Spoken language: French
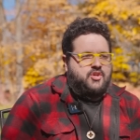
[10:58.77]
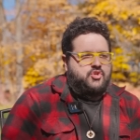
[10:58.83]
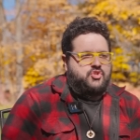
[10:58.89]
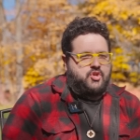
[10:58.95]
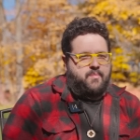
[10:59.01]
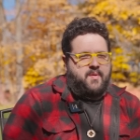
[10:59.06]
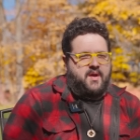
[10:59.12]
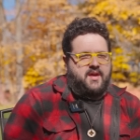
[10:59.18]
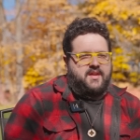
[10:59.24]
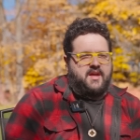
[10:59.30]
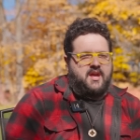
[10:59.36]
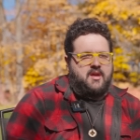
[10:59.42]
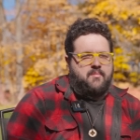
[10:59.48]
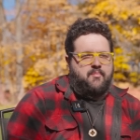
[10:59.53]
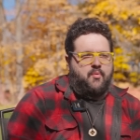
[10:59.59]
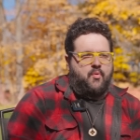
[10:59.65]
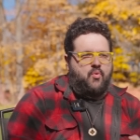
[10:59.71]

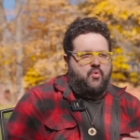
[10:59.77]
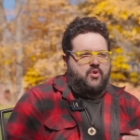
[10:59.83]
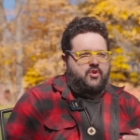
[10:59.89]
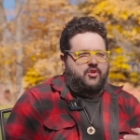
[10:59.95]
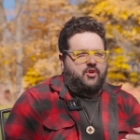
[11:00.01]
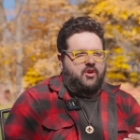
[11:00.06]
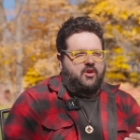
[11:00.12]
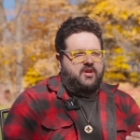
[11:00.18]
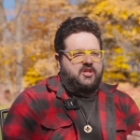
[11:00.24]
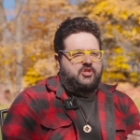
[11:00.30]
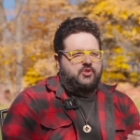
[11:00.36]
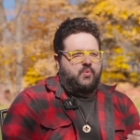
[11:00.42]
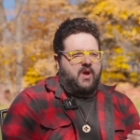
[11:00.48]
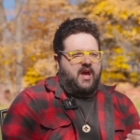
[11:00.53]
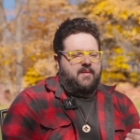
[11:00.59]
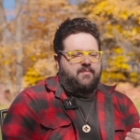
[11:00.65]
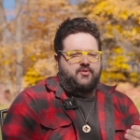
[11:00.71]
Cependant, pour qu'il
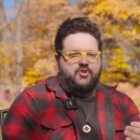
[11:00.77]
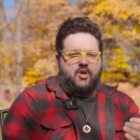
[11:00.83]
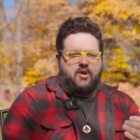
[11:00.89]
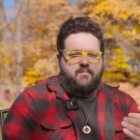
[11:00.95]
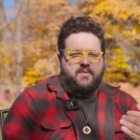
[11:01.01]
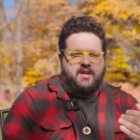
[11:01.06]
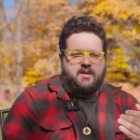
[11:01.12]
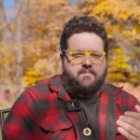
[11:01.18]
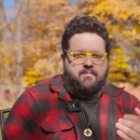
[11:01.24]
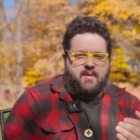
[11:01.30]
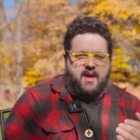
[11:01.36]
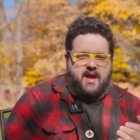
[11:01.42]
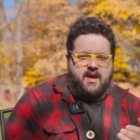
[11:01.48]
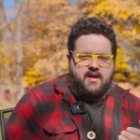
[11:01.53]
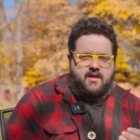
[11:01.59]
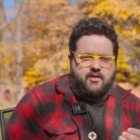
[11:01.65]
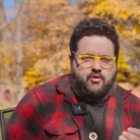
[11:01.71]
soit absorbé
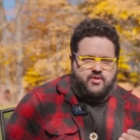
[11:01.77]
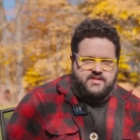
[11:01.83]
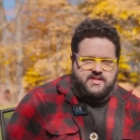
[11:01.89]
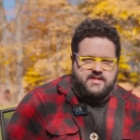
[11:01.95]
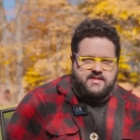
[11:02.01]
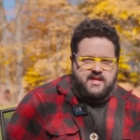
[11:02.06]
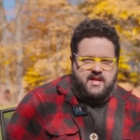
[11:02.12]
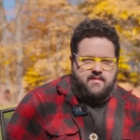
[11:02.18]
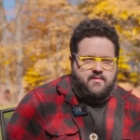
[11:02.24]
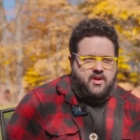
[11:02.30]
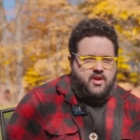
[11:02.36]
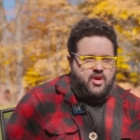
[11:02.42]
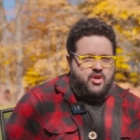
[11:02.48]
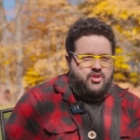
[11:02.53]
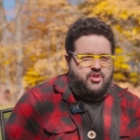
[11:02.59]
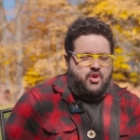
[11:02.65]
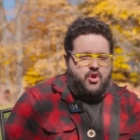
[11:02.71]
par le système,
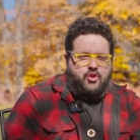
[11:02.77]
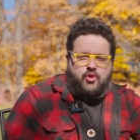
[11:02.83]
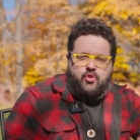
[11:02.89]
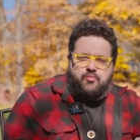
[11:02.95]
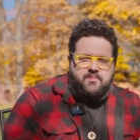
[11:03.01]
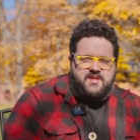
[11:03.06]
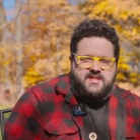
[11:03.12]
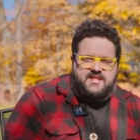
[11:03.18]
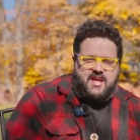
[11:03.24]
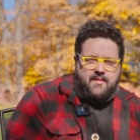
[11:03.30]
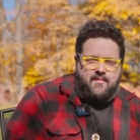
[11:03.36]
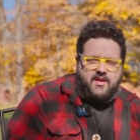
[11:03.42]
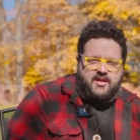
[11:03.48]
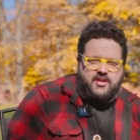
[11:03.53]
il y a un autre médicament